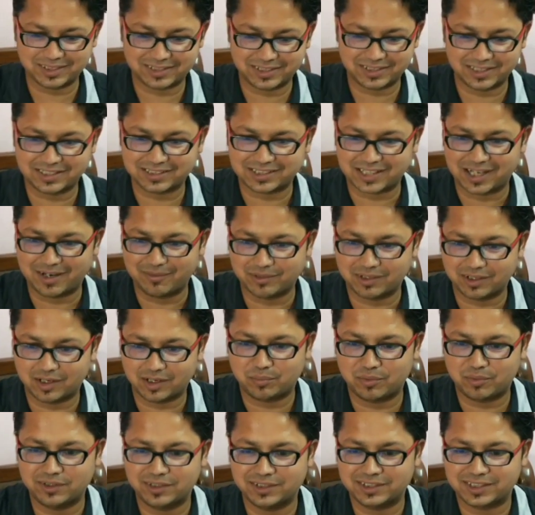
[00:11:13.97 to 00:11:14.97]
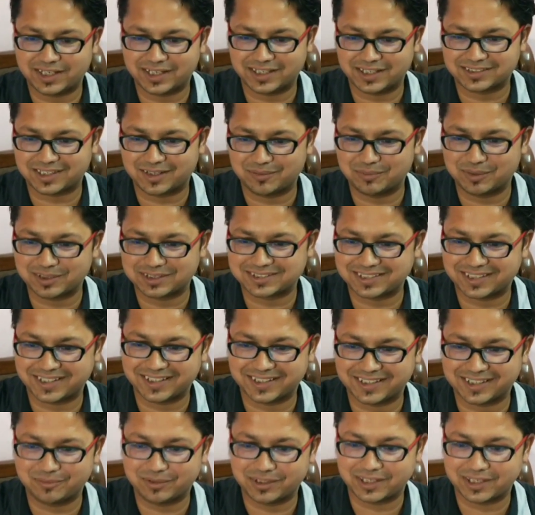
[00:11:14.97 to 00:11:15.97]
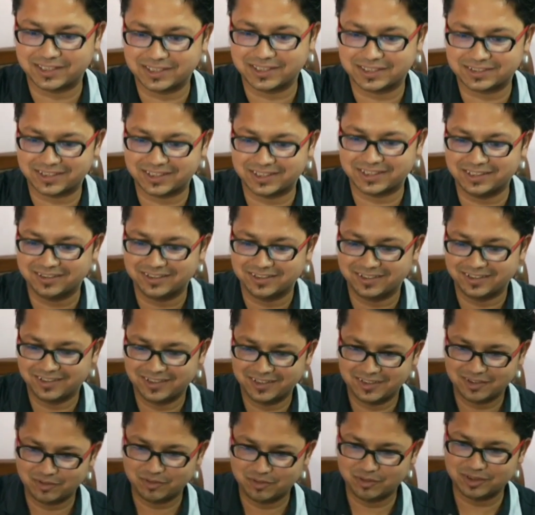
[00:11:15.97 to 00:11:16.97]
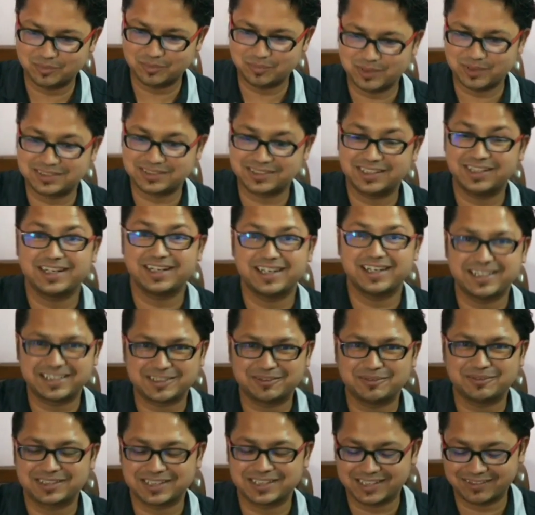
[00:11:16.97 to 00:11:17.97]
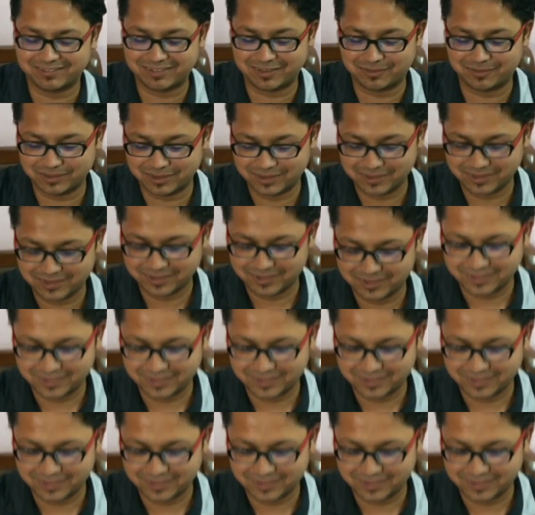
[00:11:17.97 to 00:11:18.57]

चलता ना सामने वाला अपोनेंट कैसा बच्चा है कि बड़ा दिखता नहीं हाँ तो लड़ने से मतलब आप